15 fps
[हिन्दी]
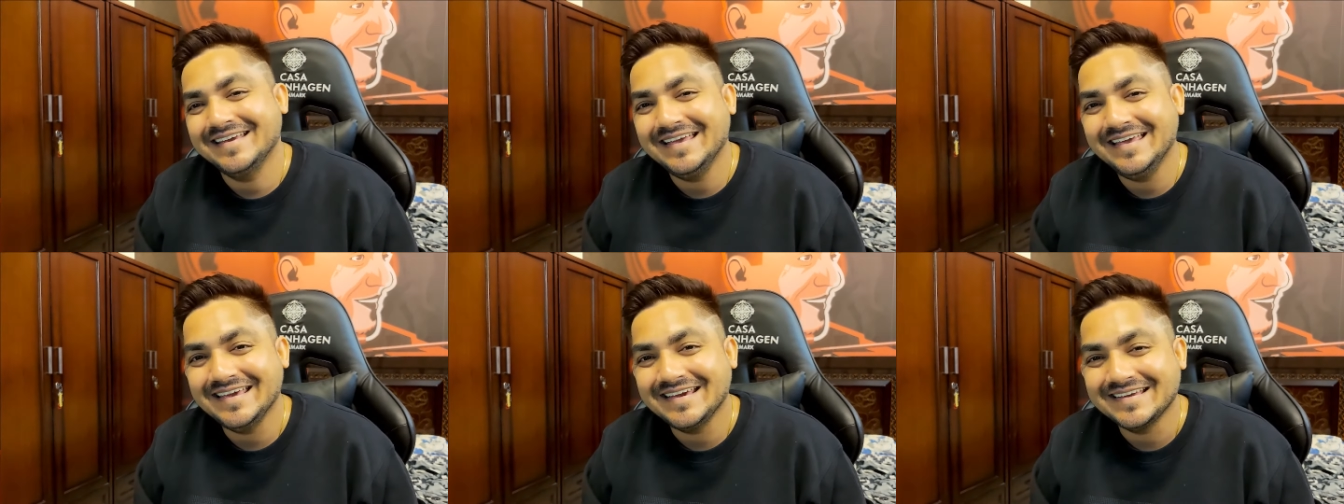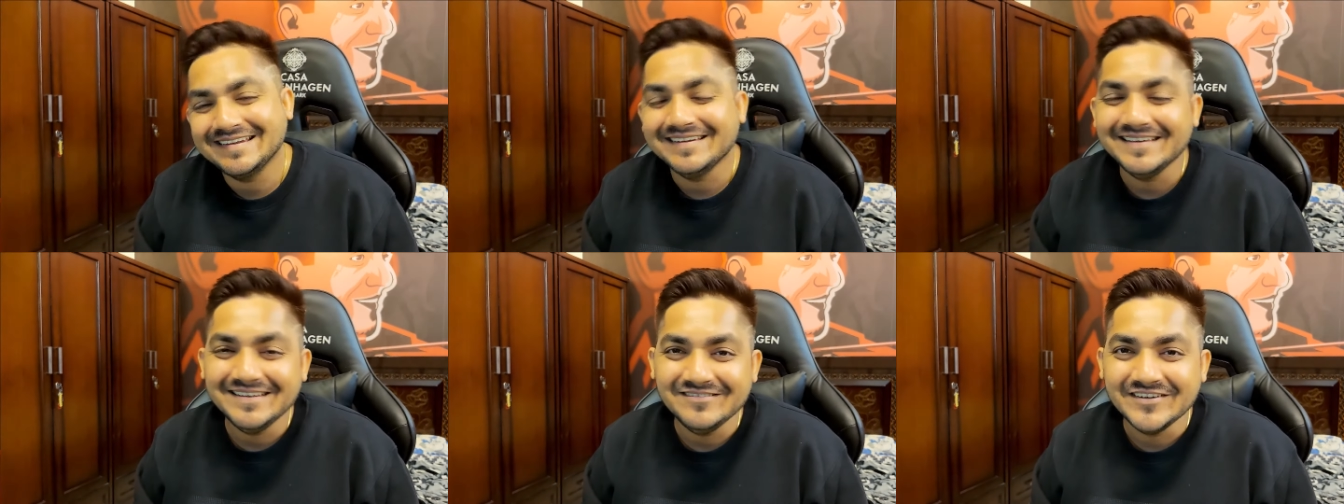एक
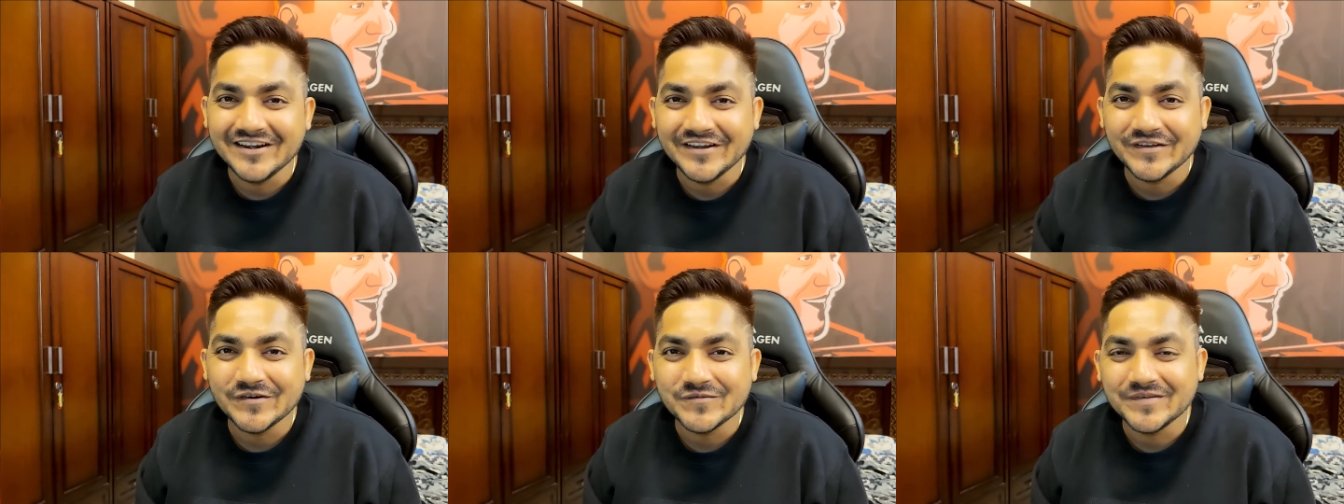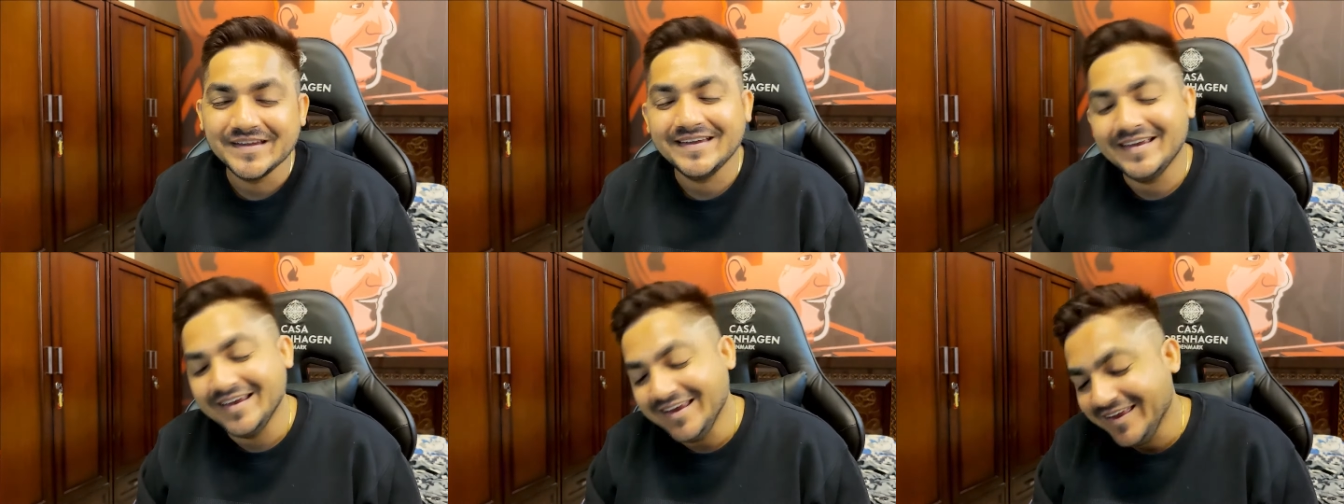नई वीडियो में
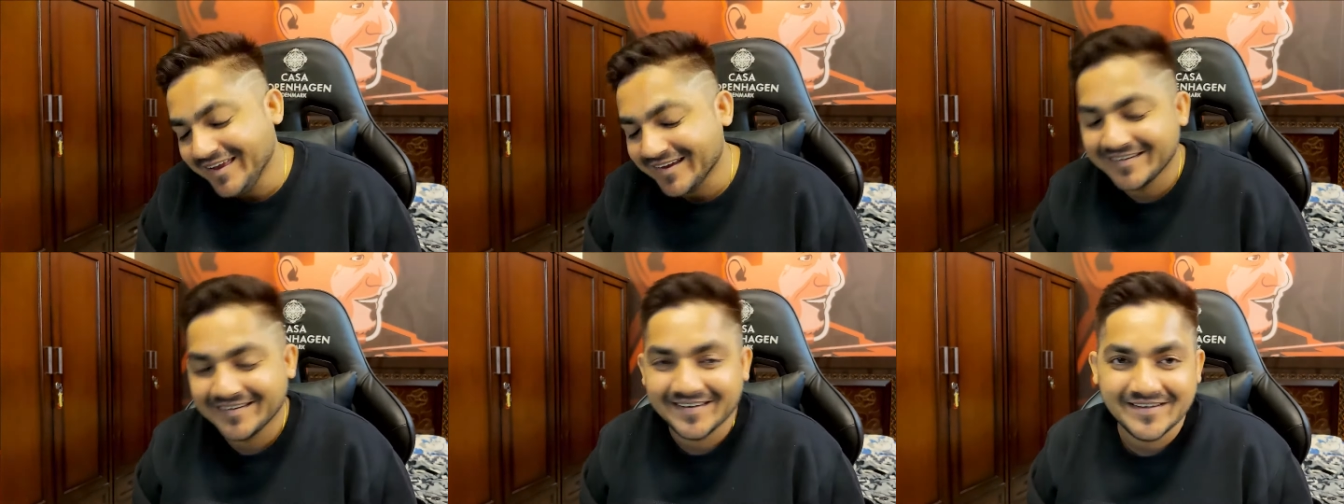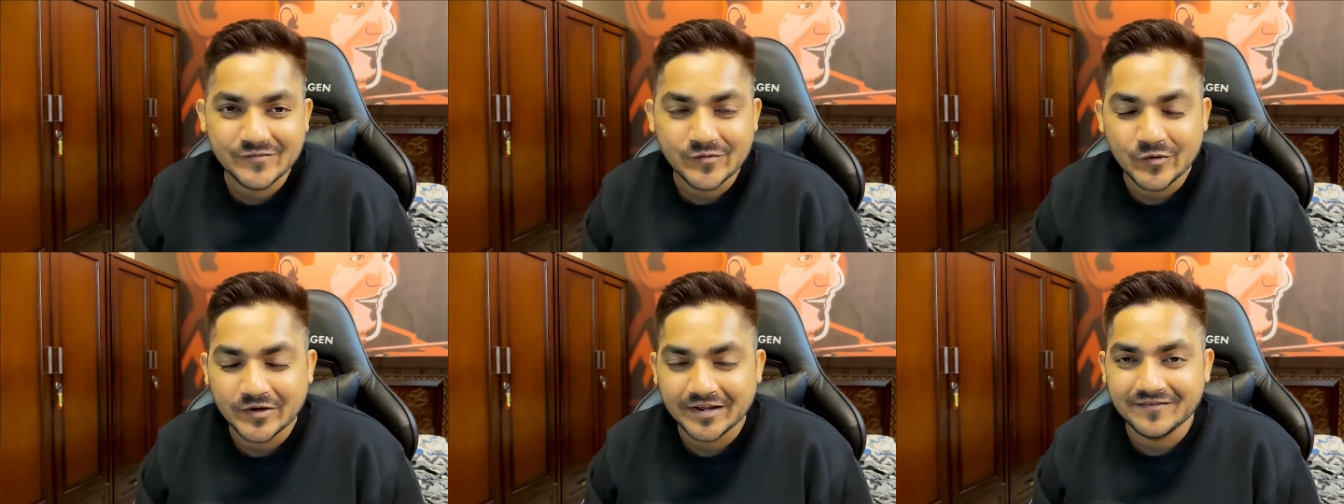एक नए
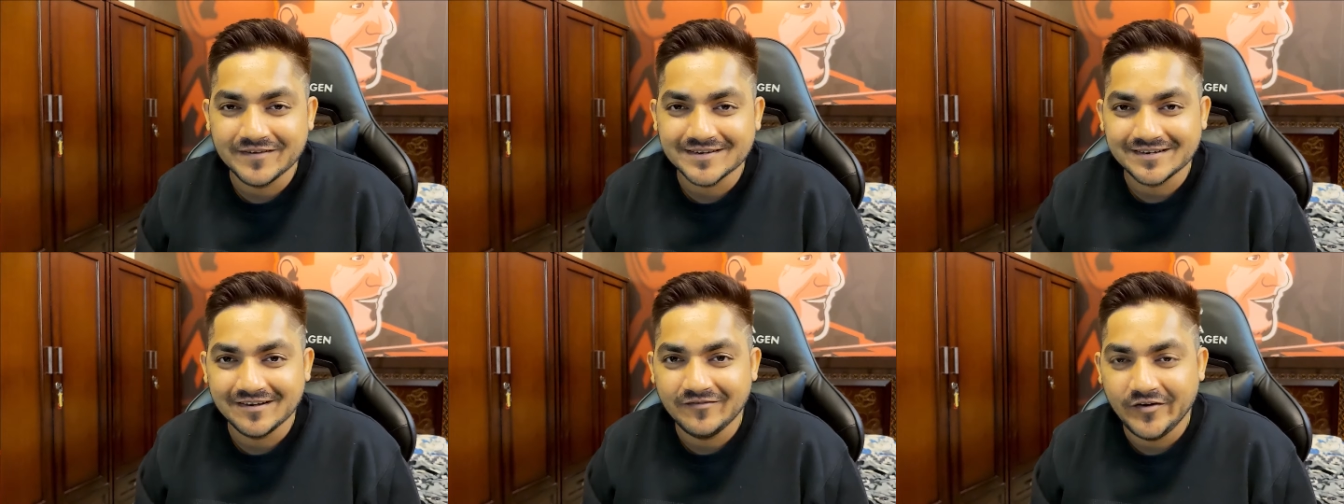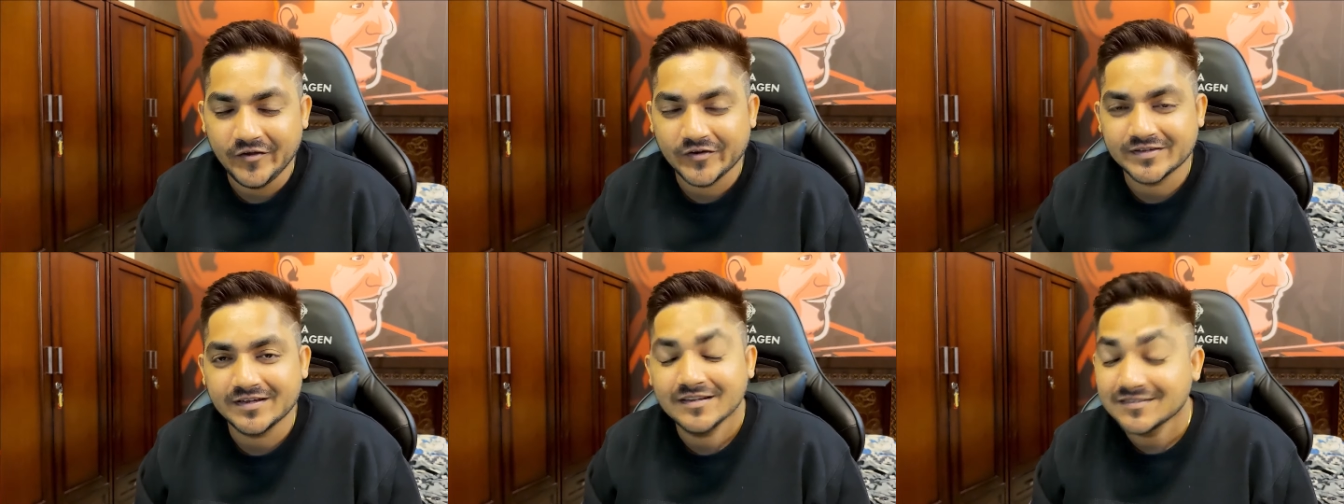मोटिवेशनल
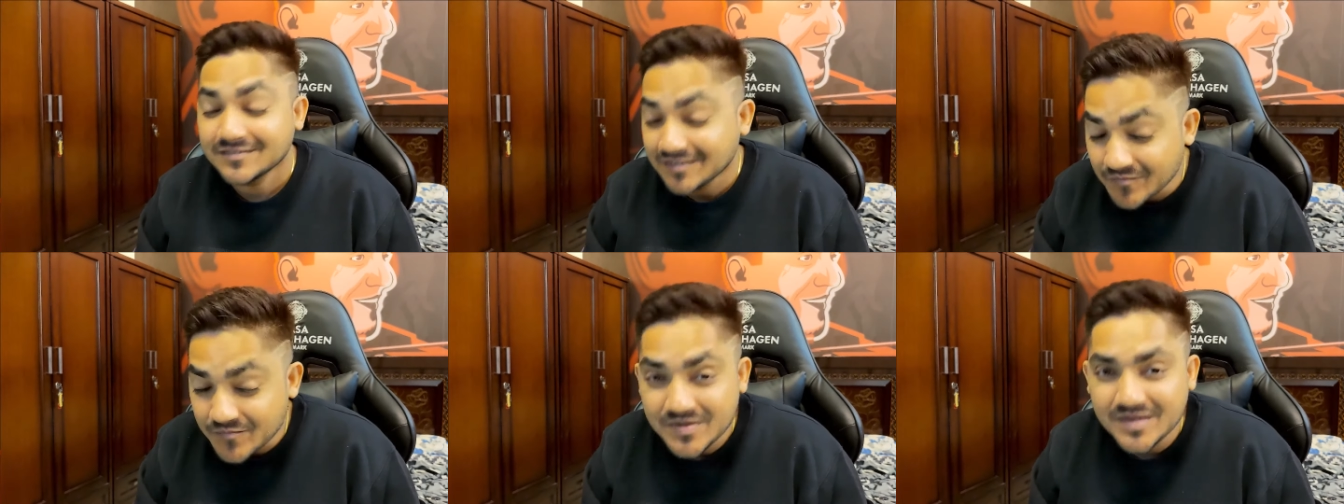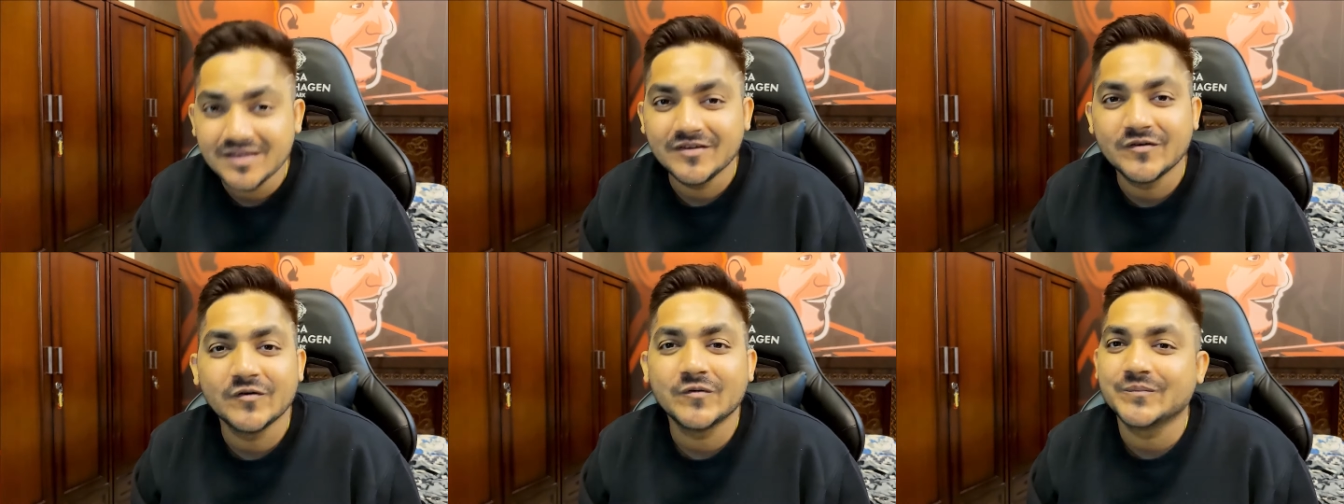वीडियो के साथ सभी
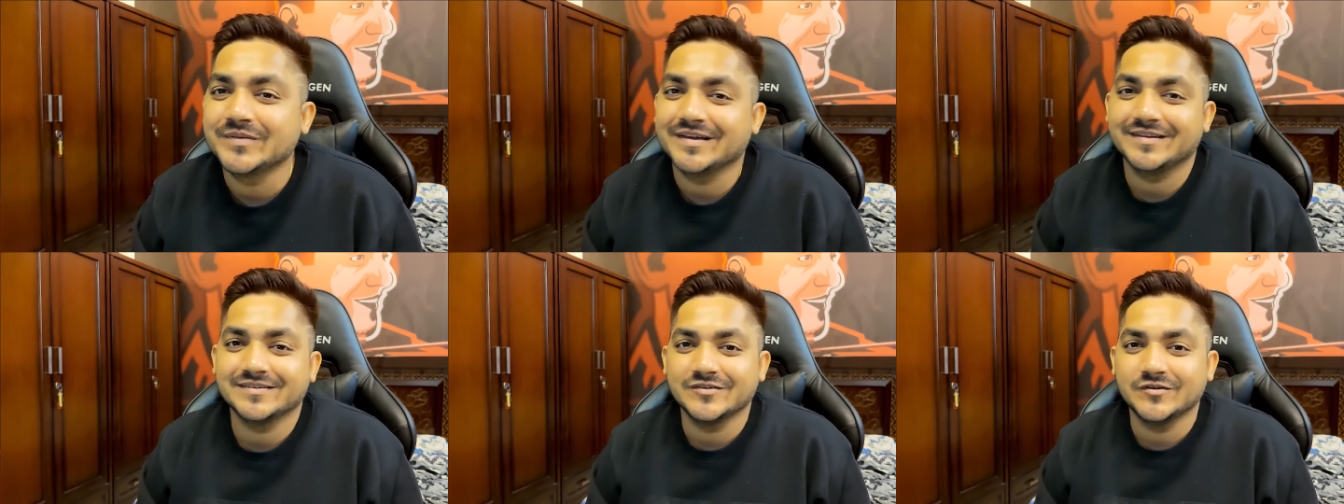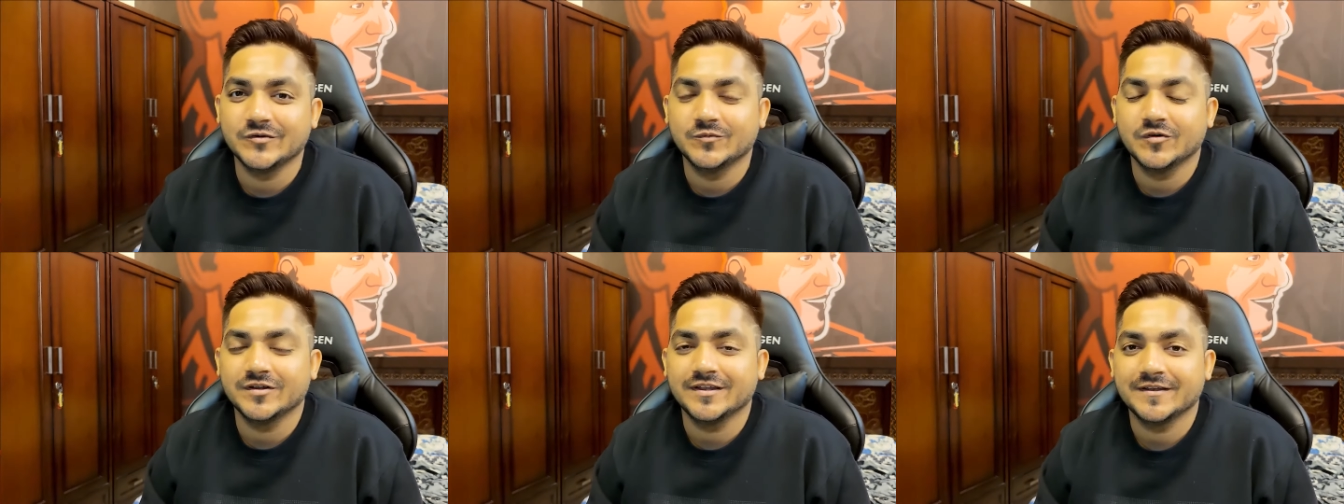को प्यारी सी गुड
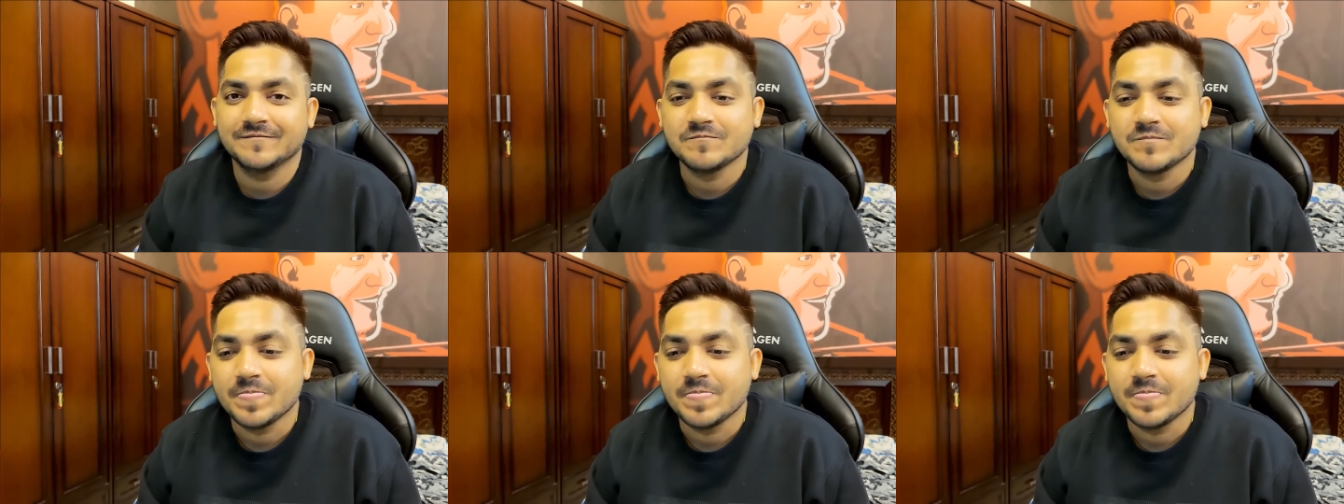मॉर्निंग